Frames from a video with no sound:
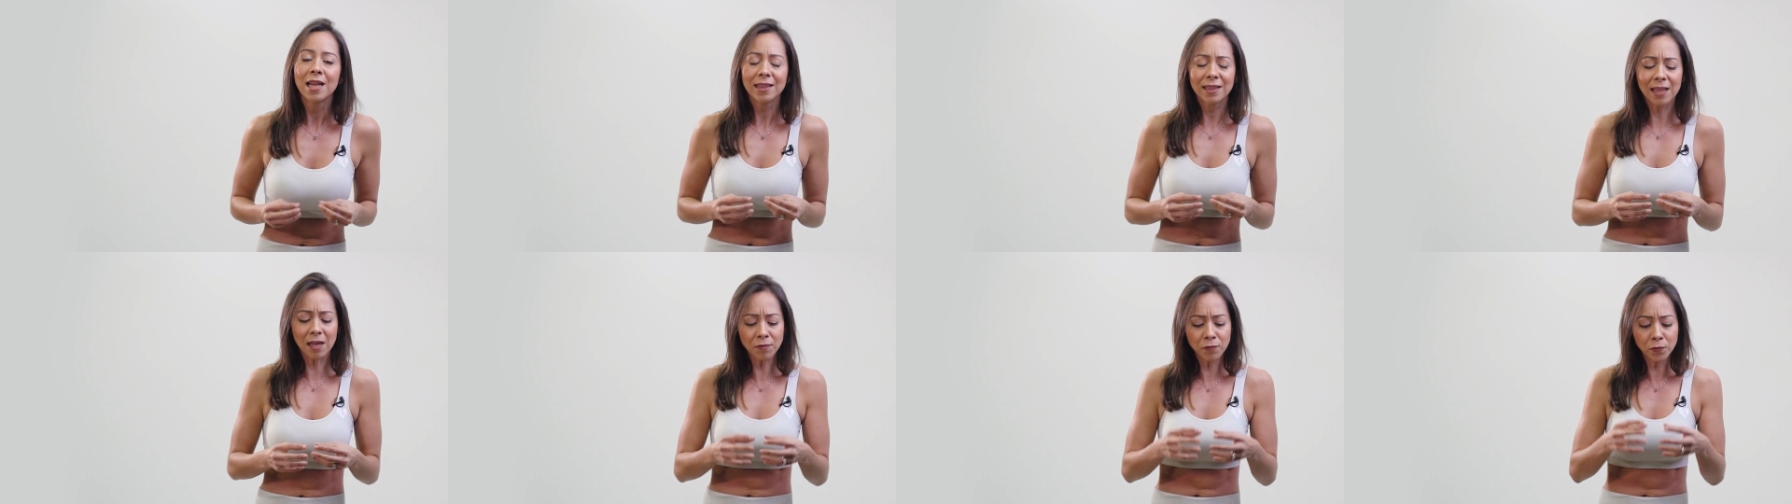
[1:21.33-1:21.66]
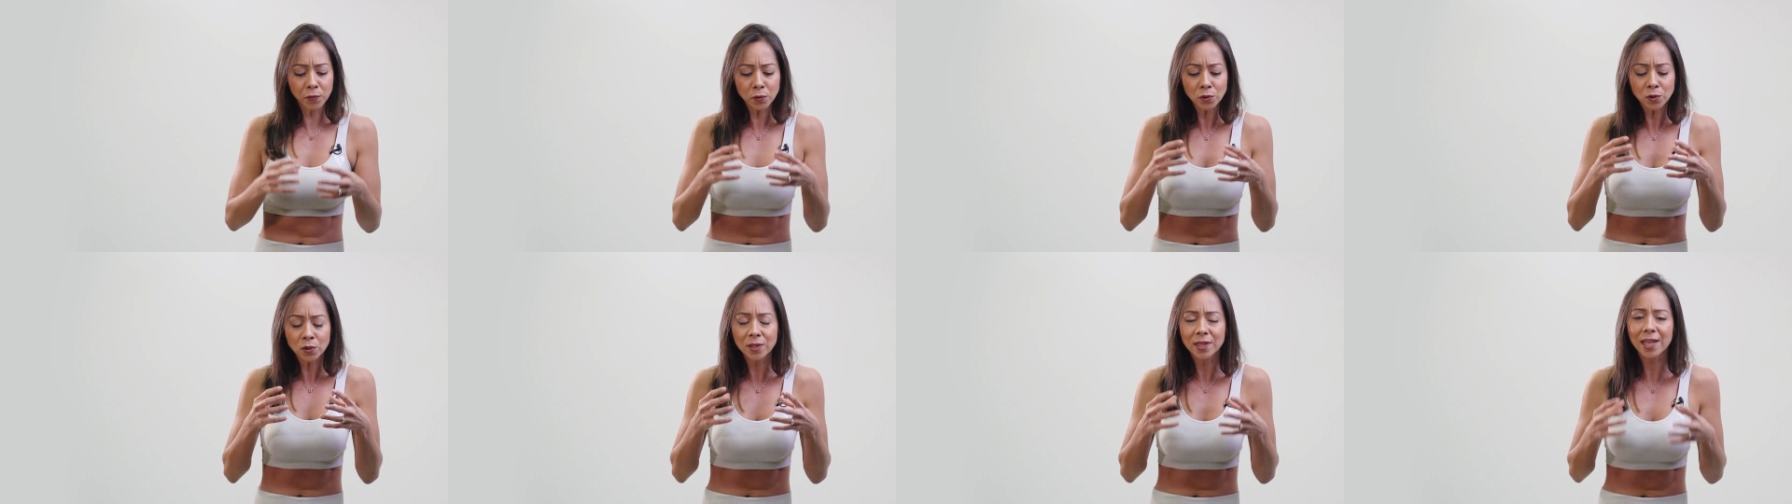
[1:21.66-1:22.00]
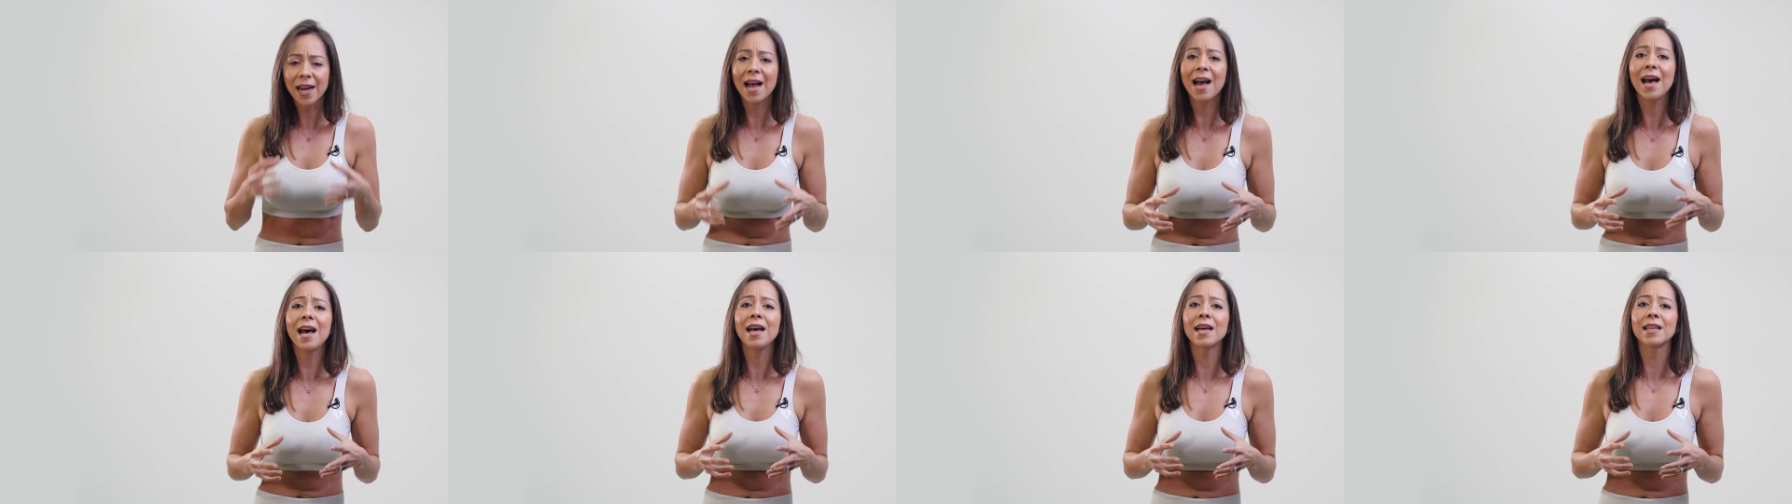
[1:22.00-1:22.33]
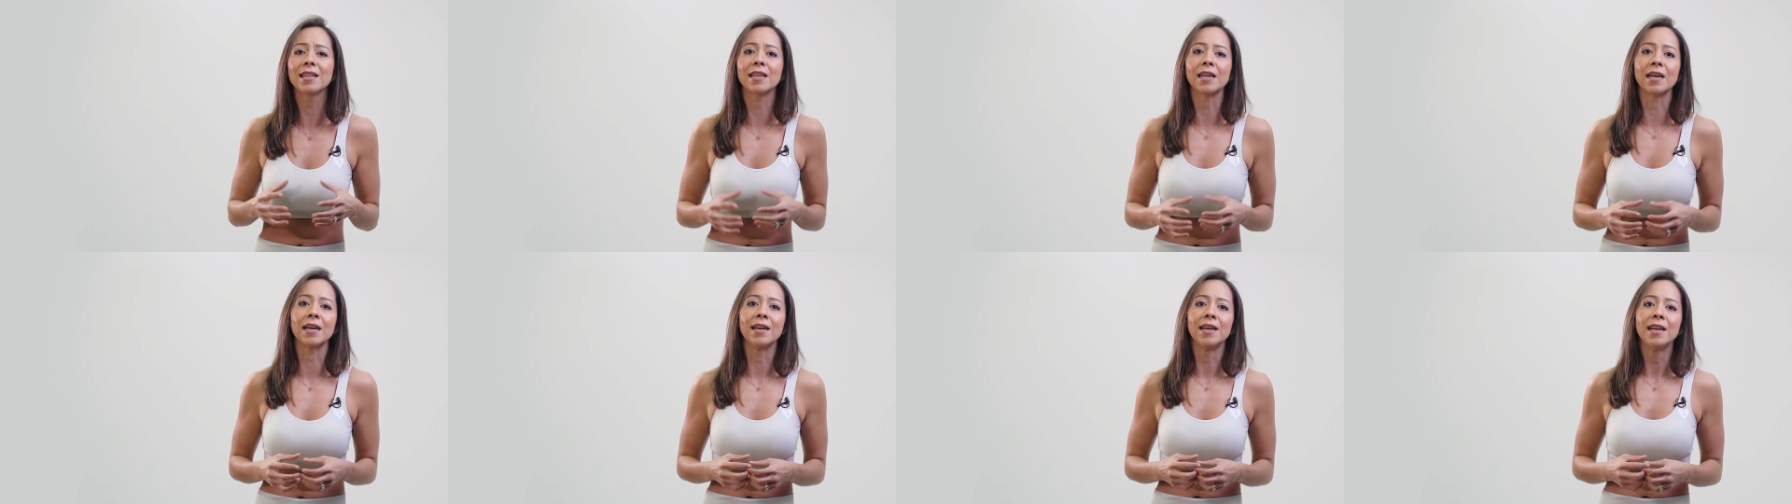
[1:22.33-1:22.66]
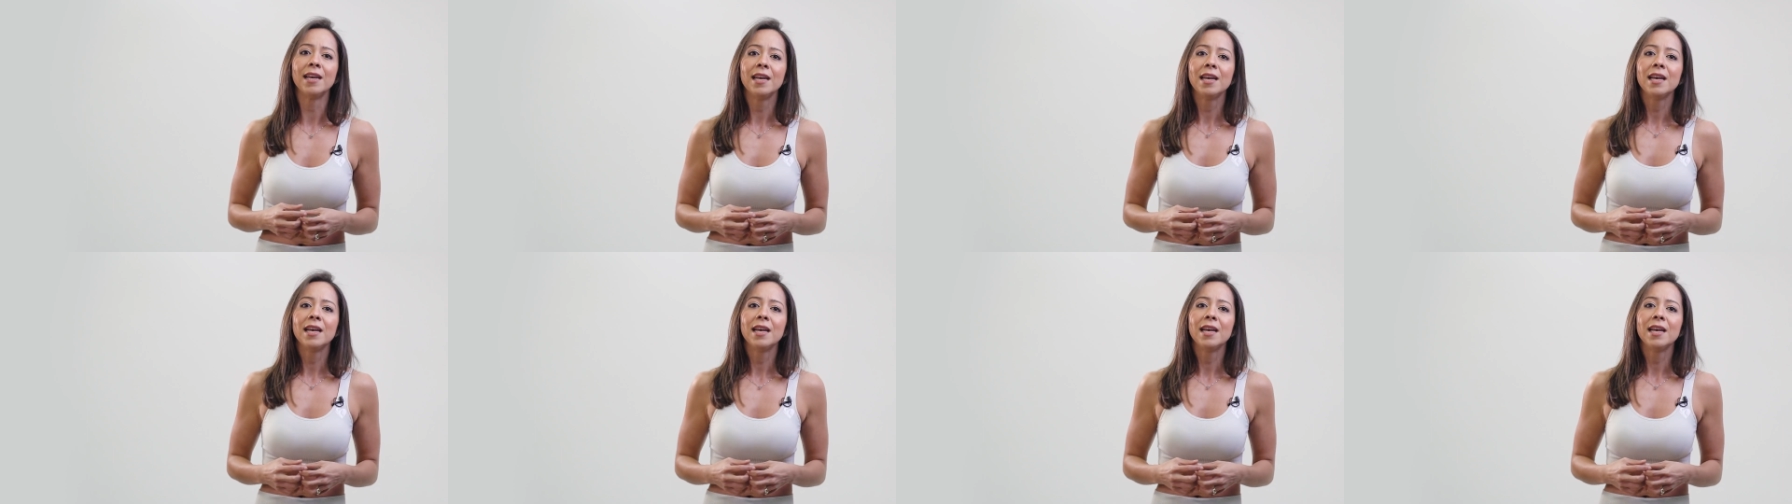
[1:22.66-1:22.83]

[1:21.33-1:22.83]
tan frustrada,